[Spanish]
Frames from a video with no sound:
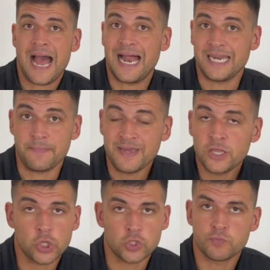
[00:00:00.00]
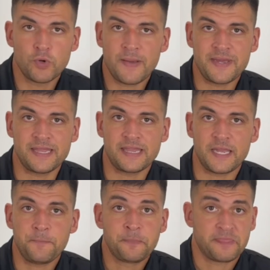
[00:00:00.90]
alimentos
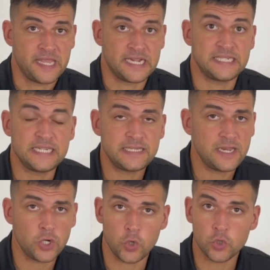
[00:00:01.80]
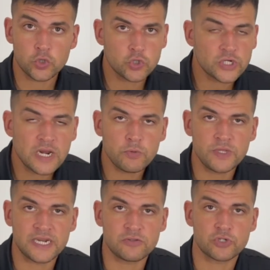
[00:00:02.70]
puramente, y existen otros
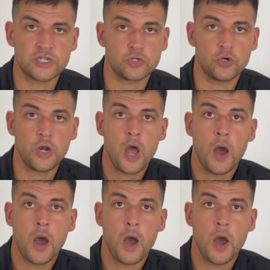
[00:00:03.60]
carbohidratos que son